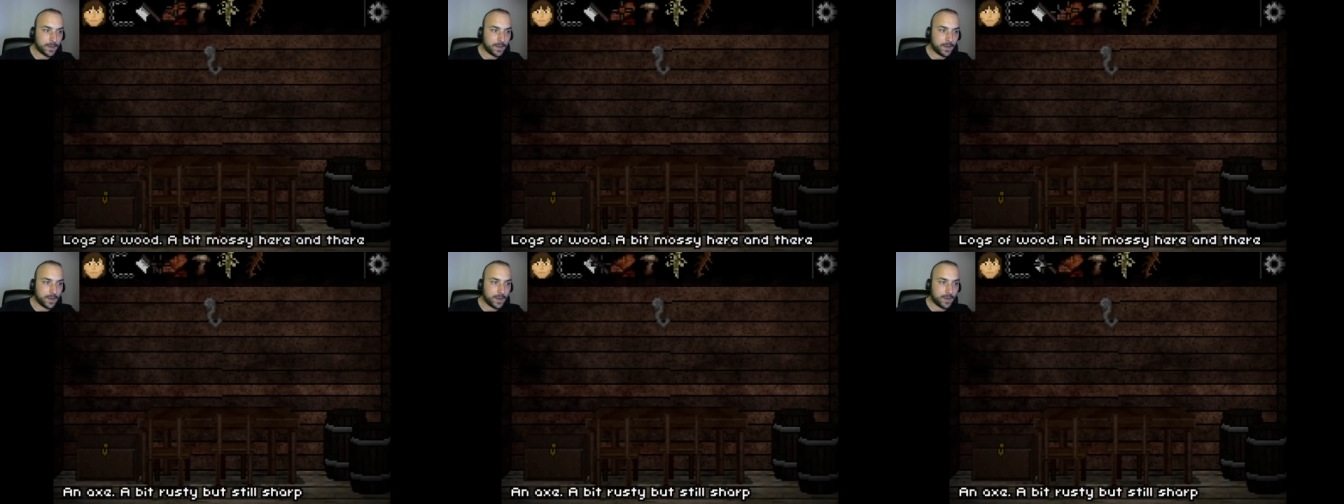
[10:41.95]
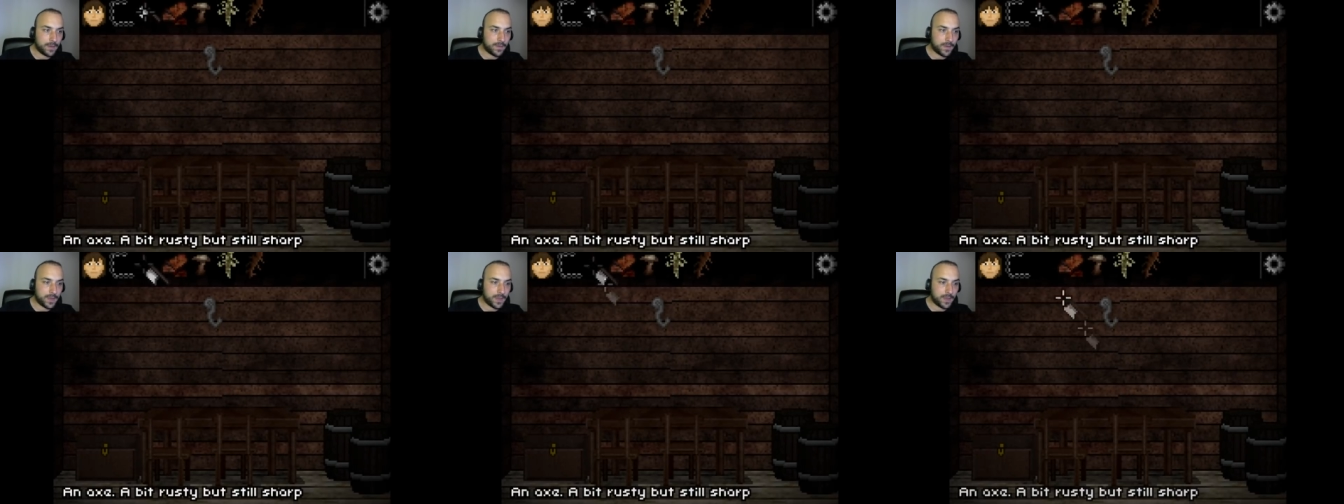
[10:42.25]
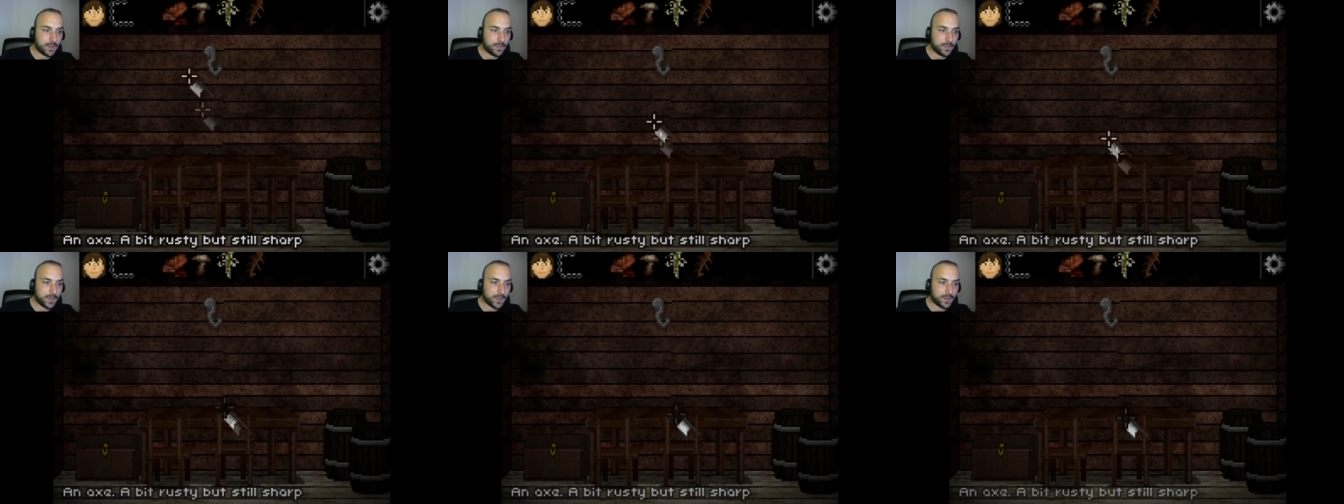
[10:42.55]

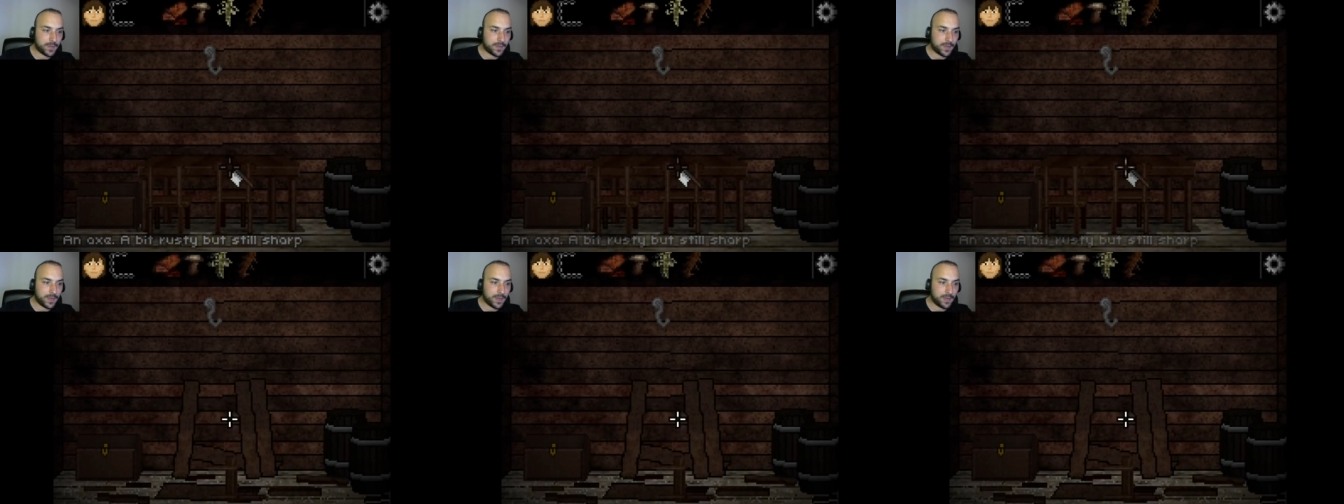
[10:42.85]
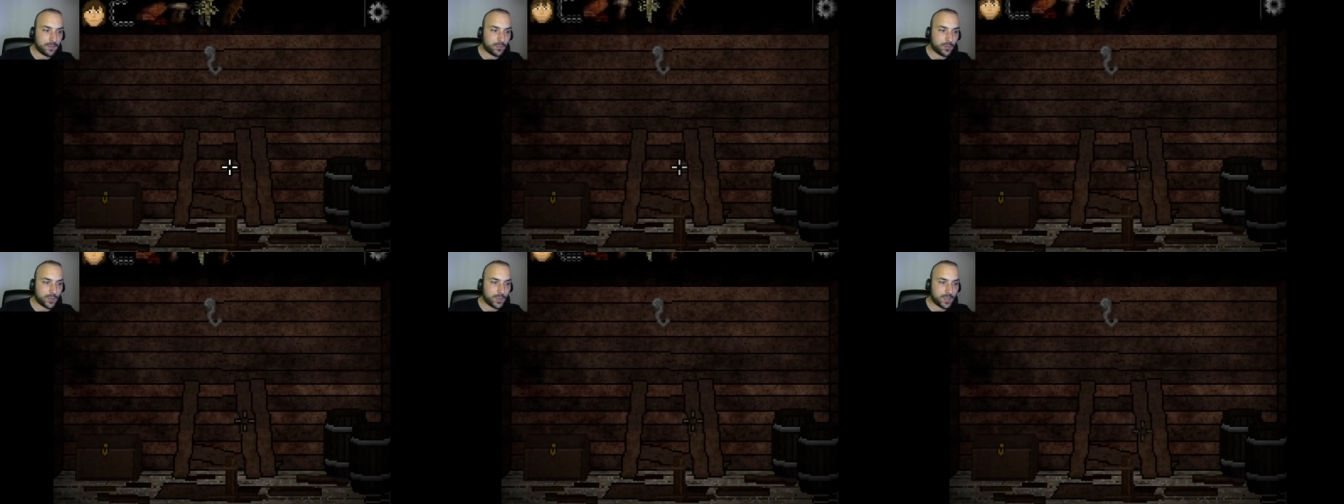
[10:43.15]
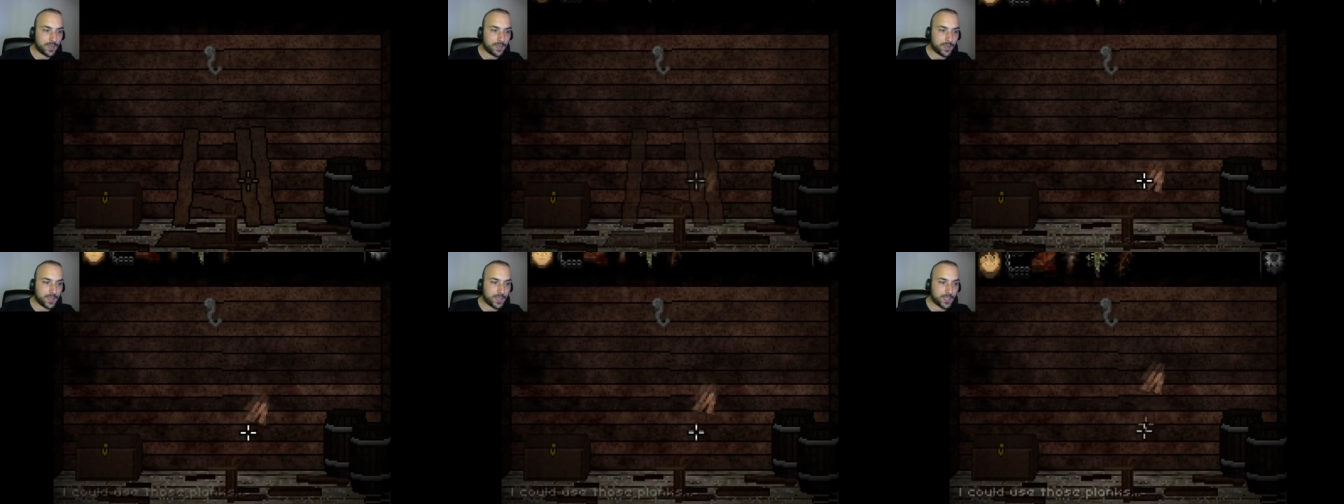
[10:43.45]
Efendim baltayla
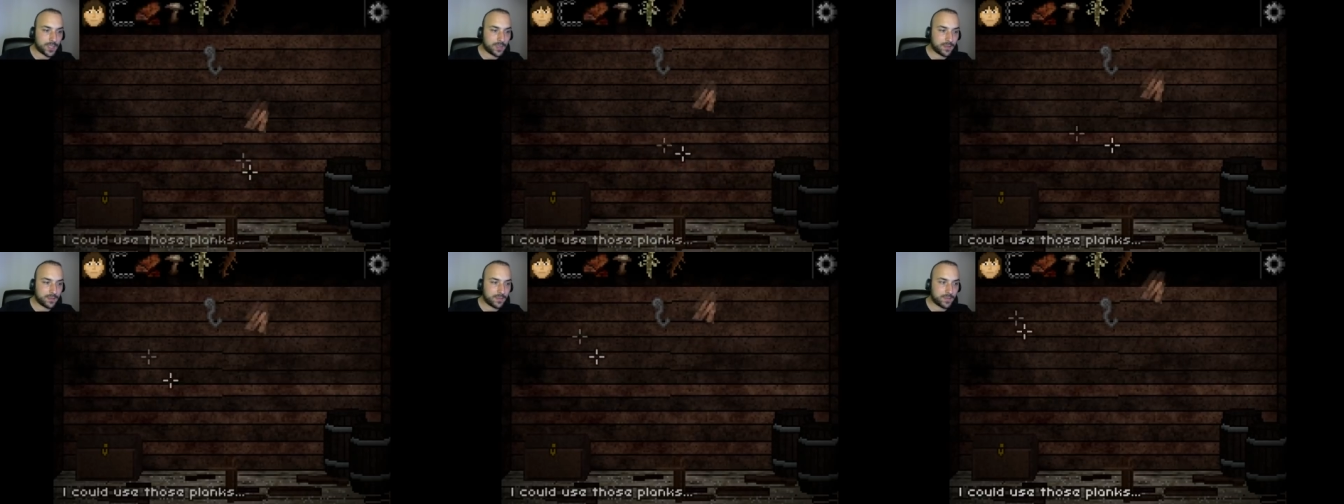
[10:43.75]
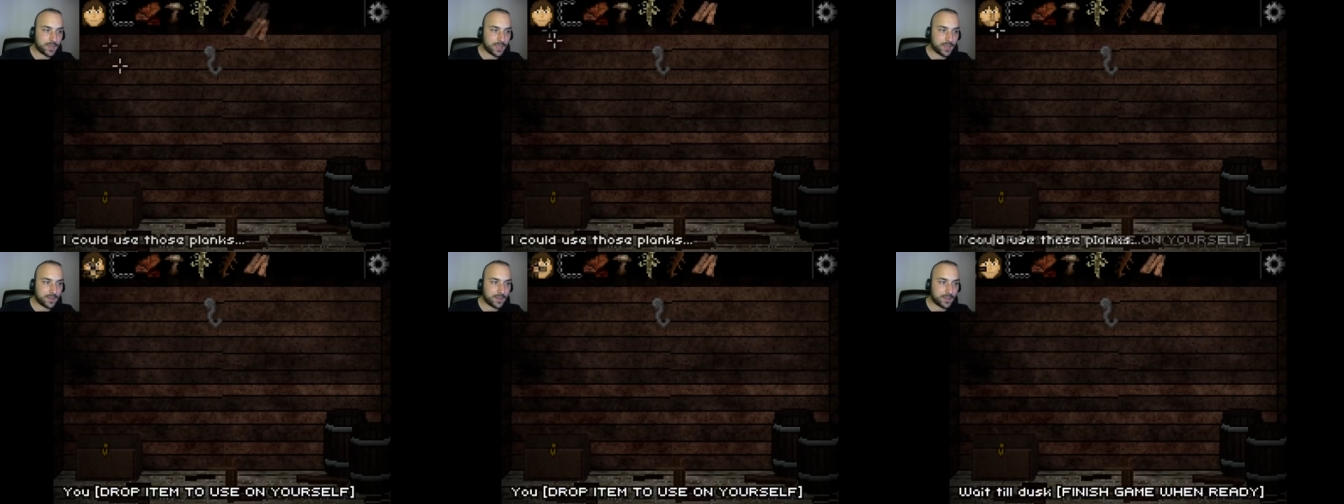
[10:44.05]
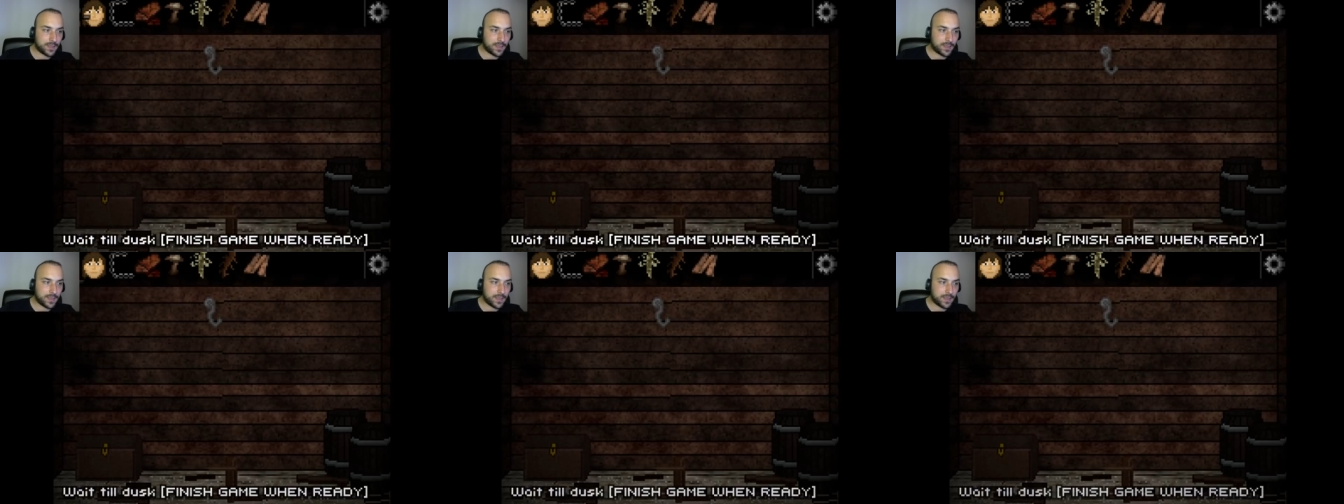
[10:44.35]
bunları parçaladım.
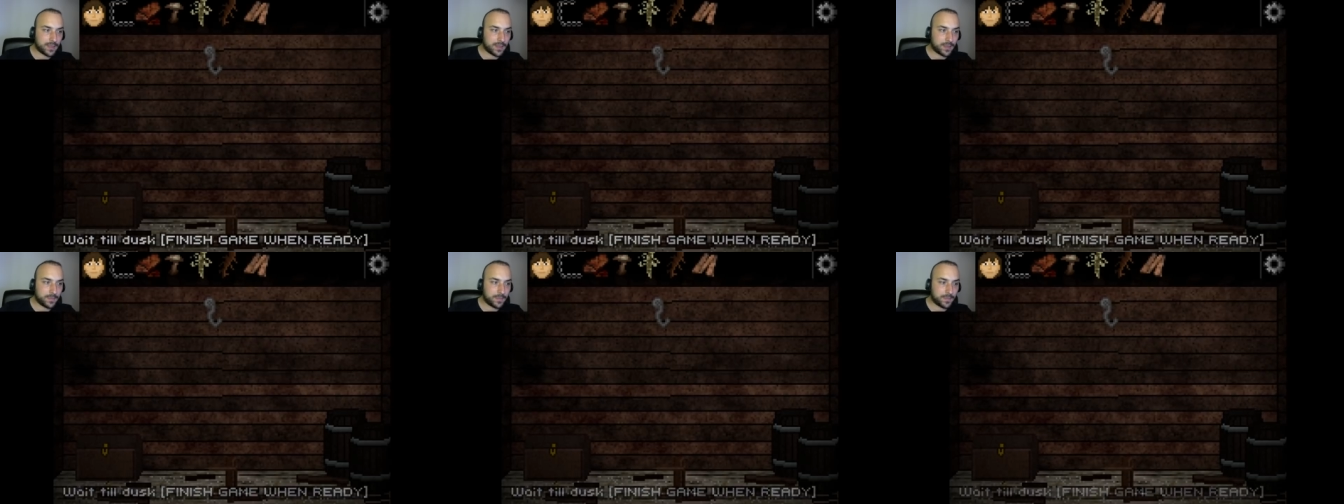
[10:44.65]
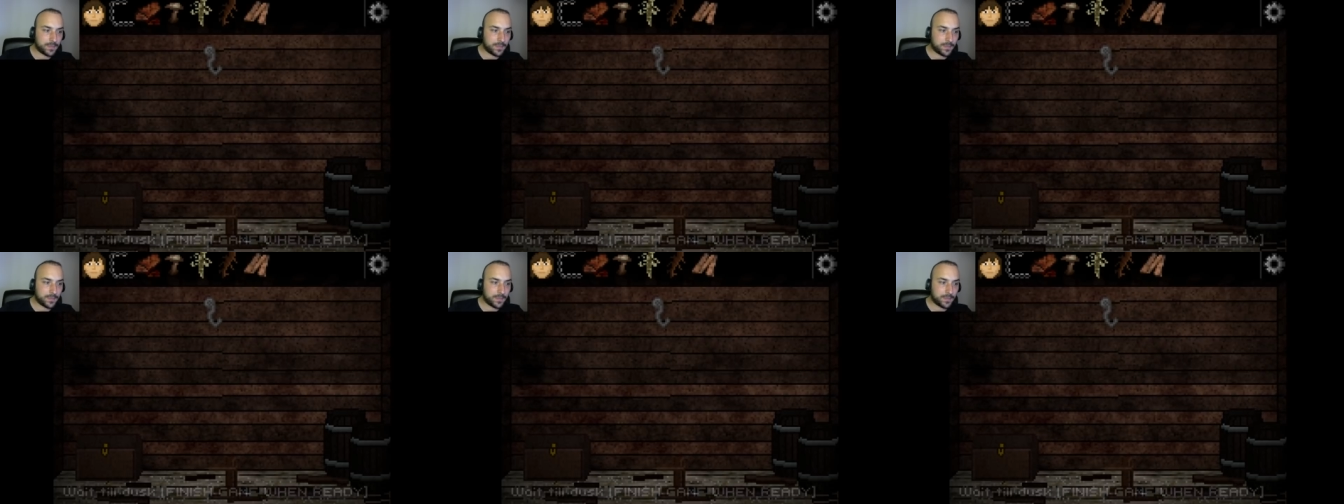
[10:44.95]
Tahtaları aldım.